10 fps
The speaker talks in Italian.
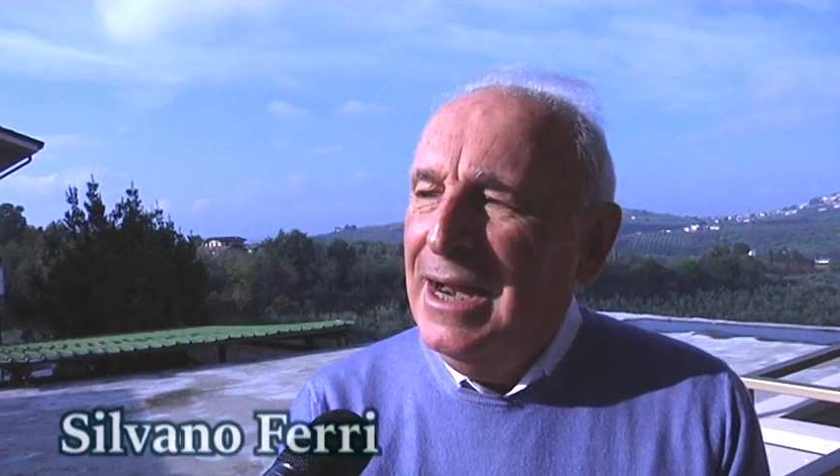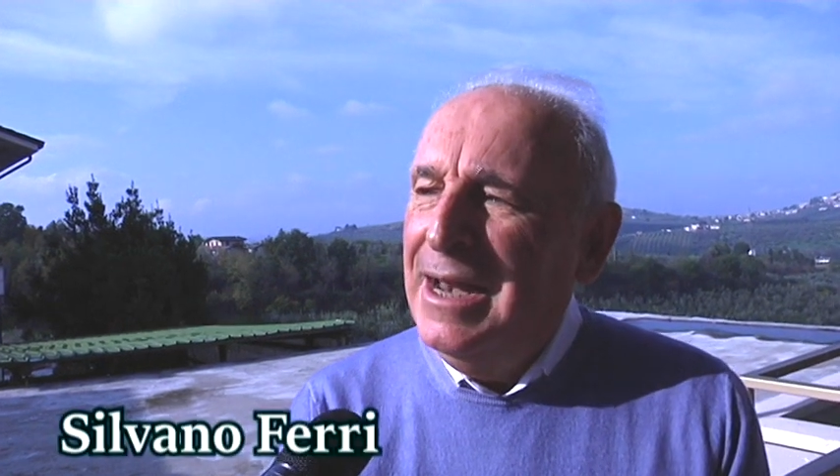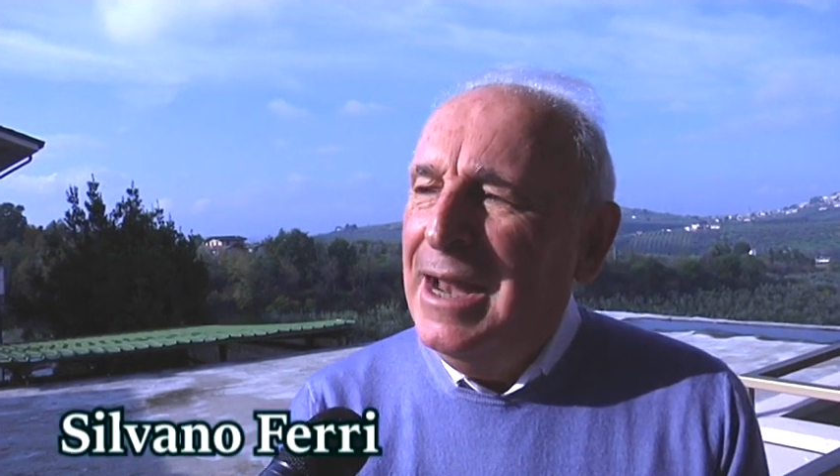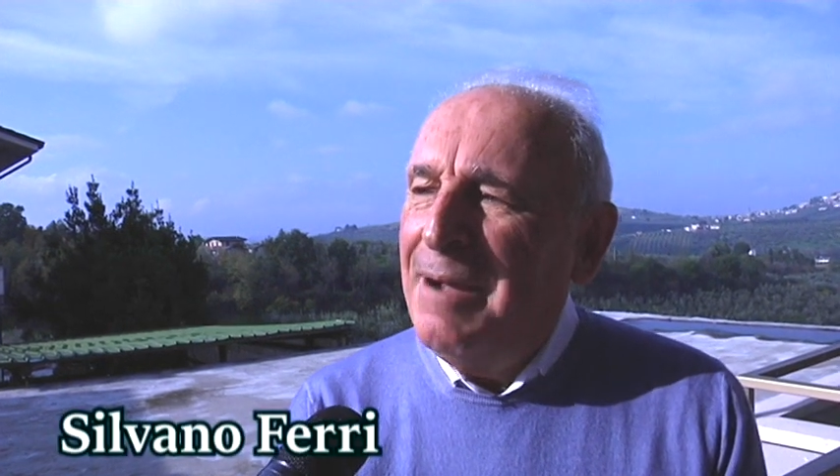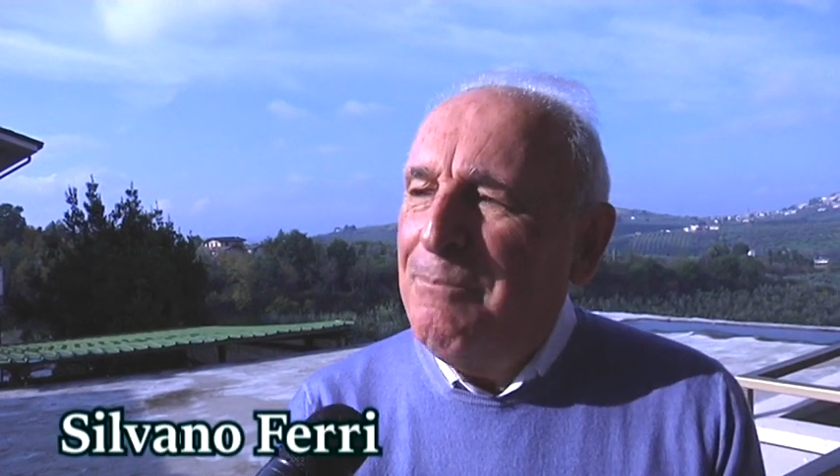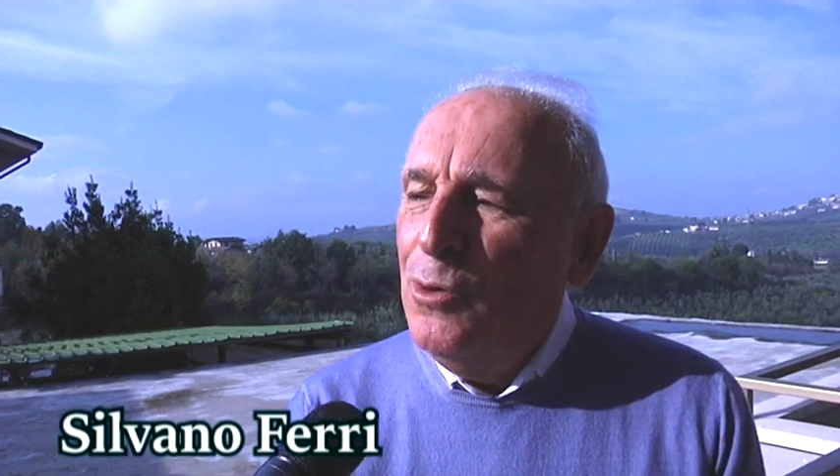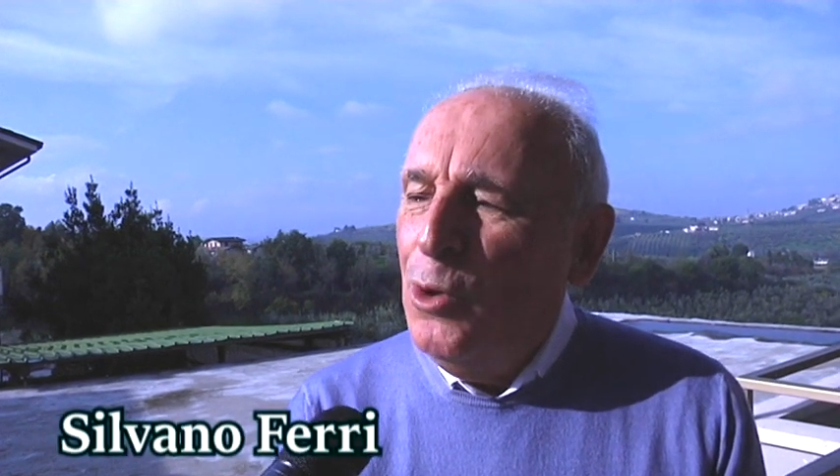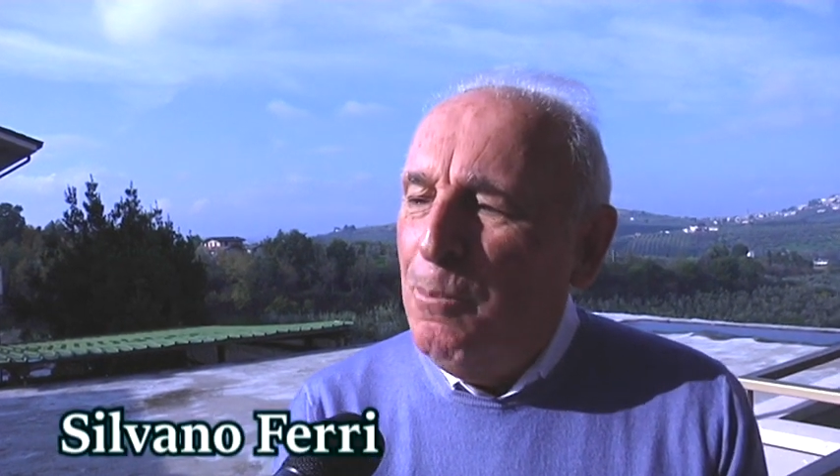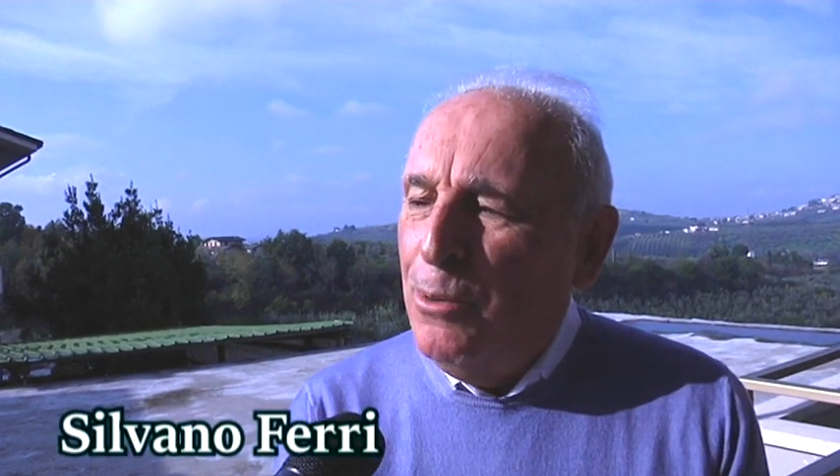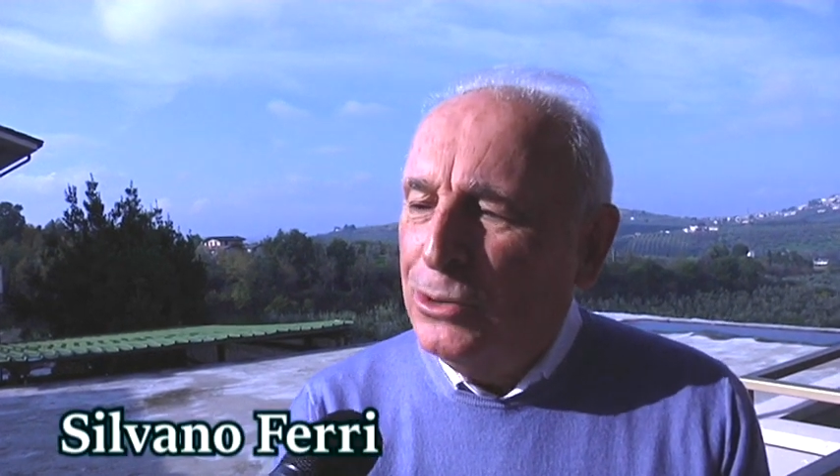
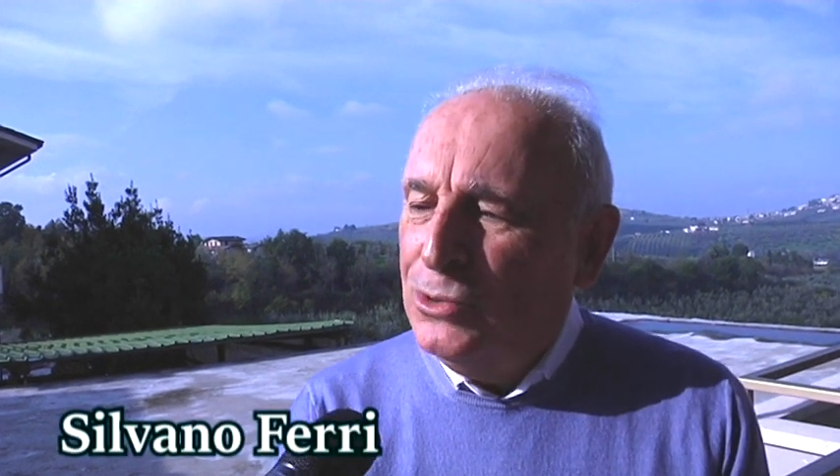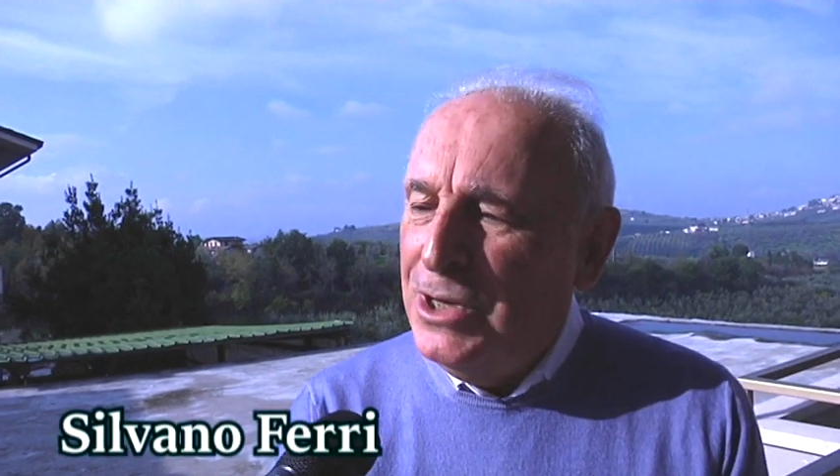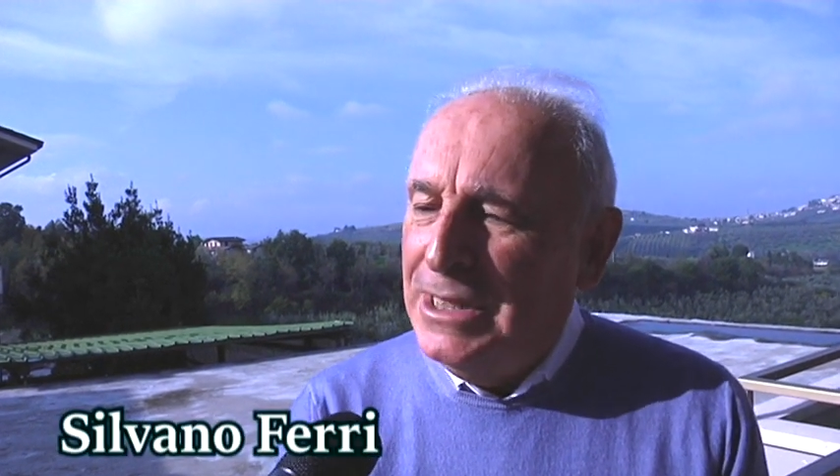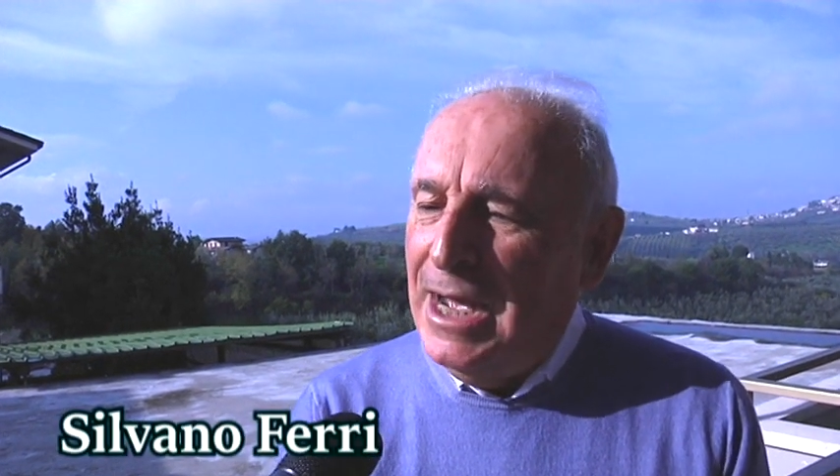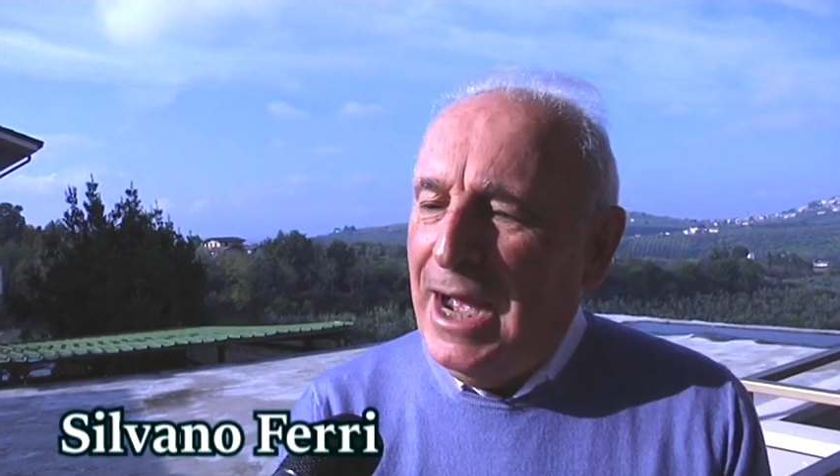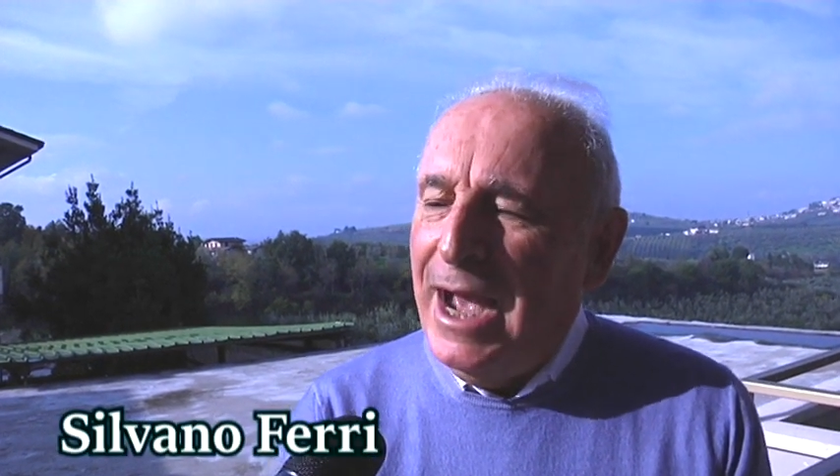l'opportunità